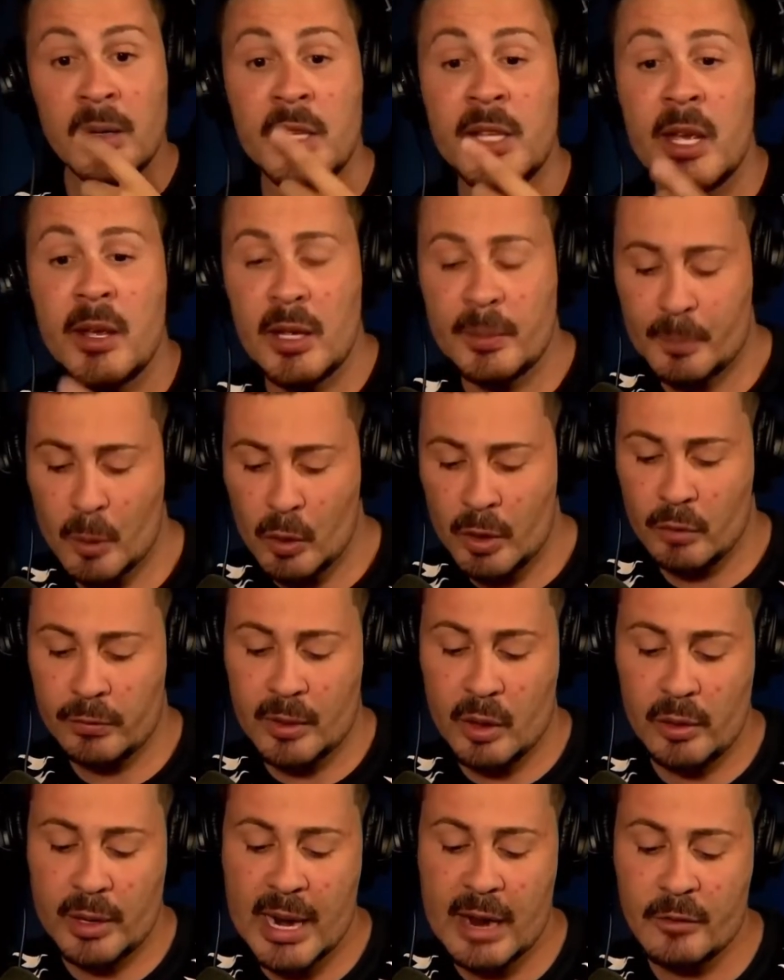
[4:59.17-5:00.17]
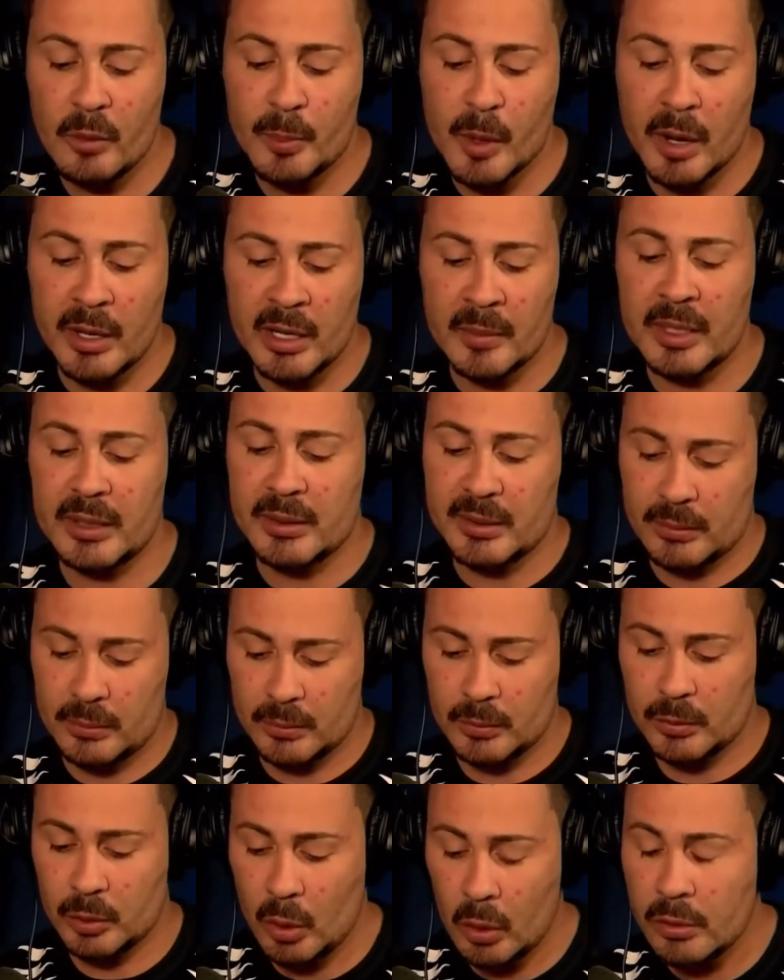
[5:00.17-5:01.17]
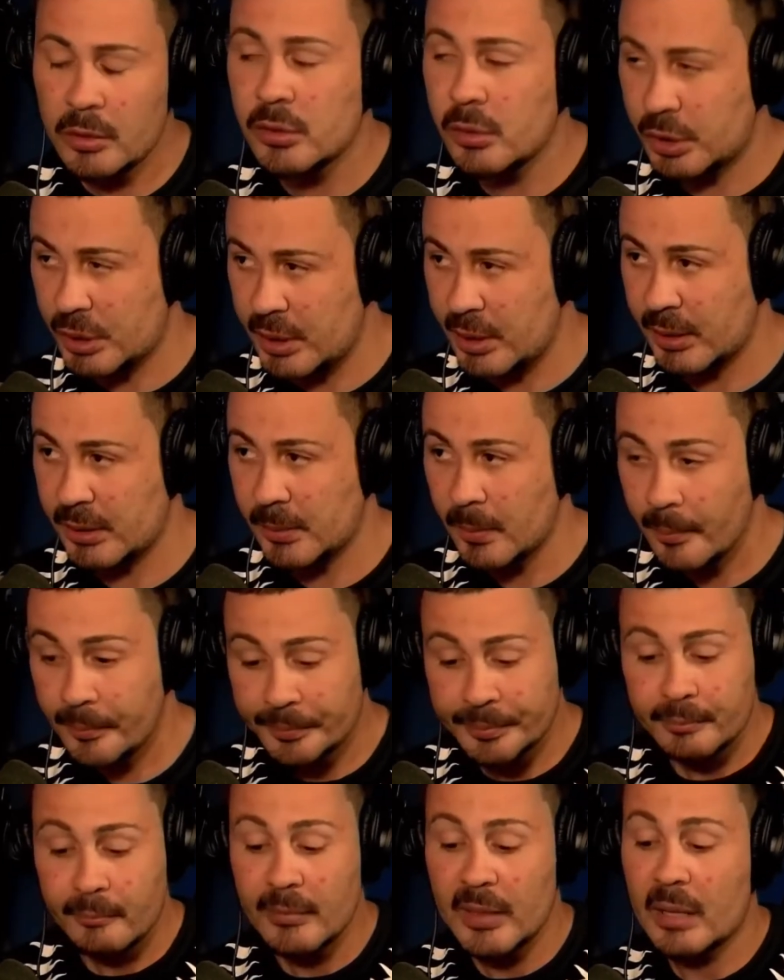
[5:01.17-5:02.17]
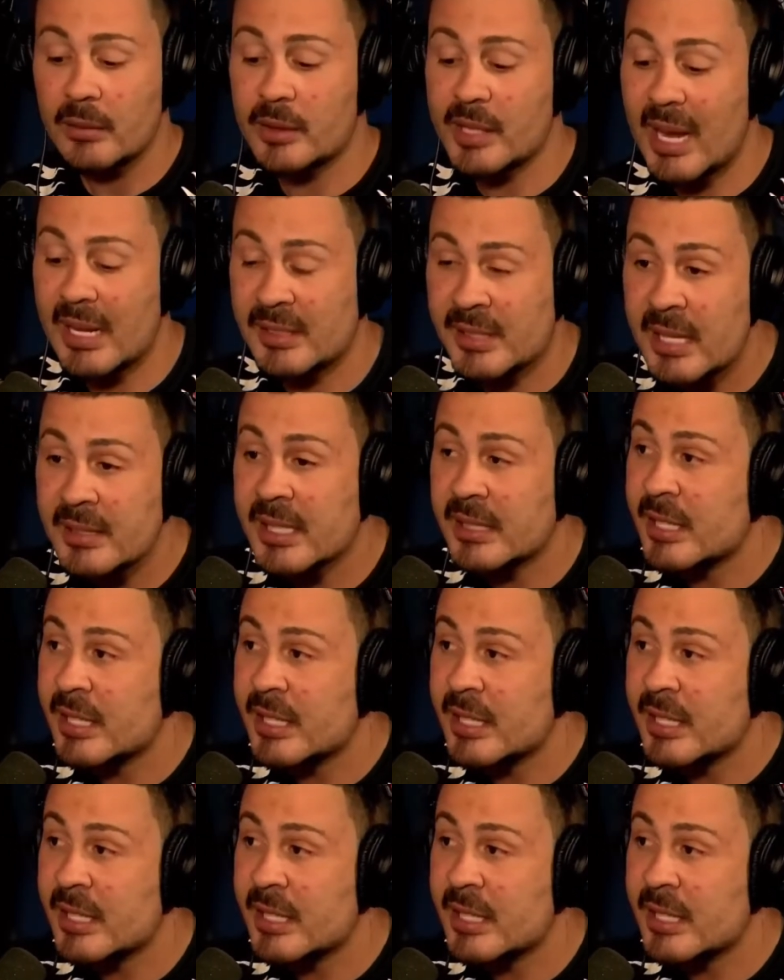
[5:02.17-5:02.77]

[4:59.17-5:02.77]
E, e pô, eu, eu gravo um programa todos os dias. 360...